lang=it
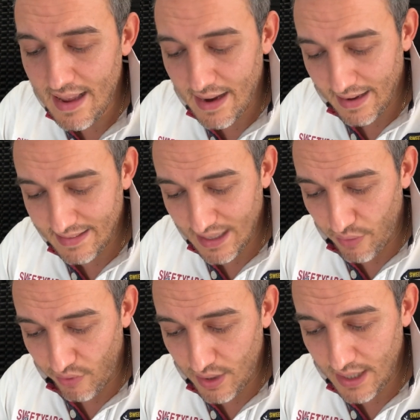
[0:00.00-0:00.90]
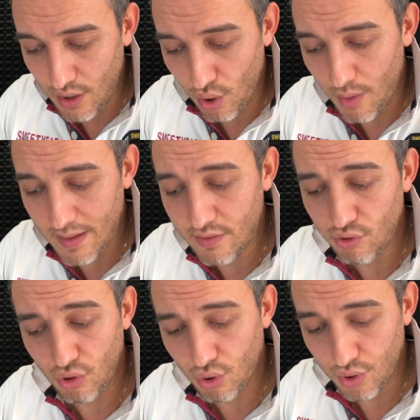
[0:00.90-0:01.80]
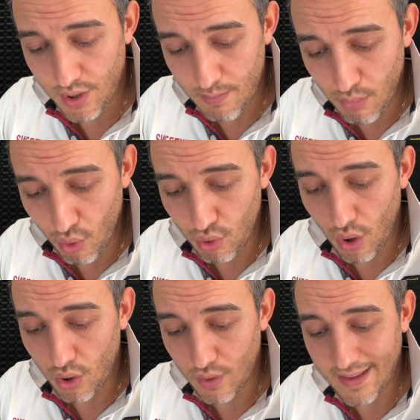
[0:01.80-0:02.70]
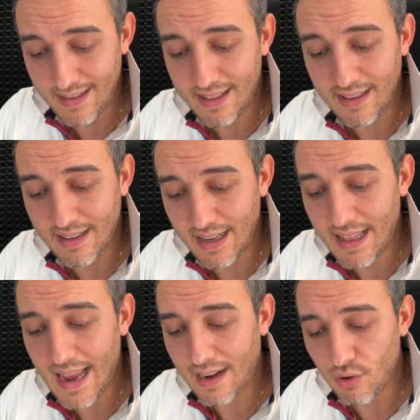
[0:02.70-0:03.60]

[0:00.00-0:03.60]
che stanno fornendo il loro prezioso contributo con assetti sanitari,